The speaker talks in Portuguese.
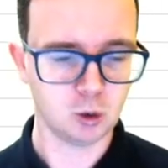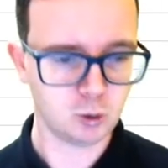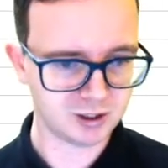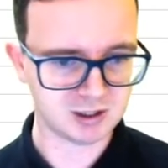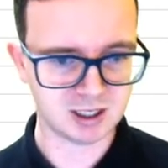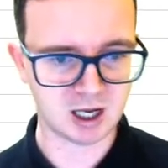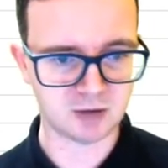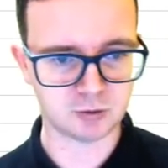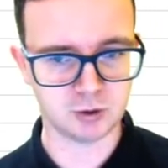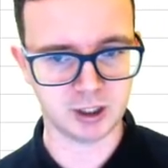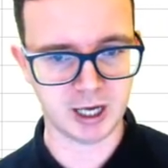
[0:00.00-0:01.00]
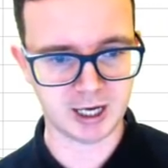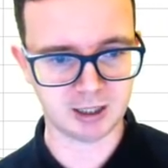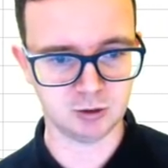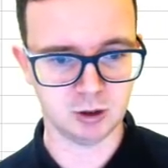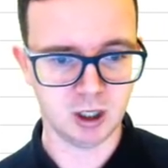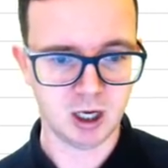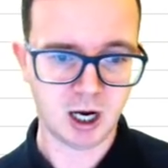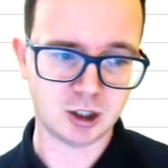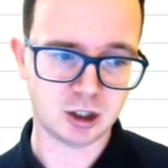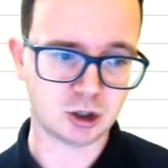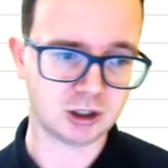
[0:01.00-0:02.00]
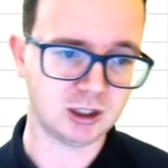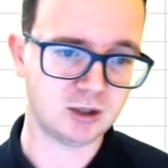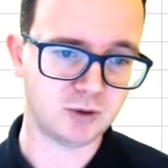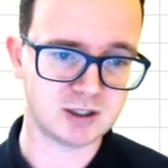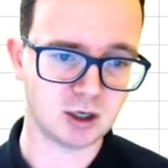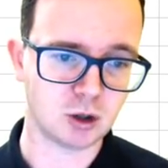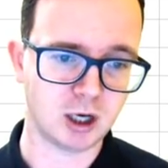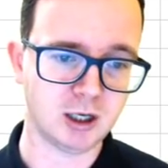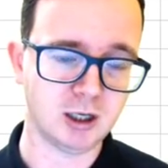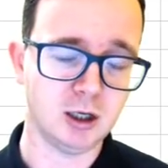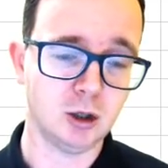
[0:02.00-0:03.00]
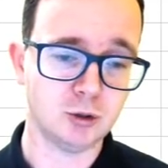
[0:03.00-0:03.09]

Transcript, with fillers: Com esse gráfico criado, a gente só tem que fazer agora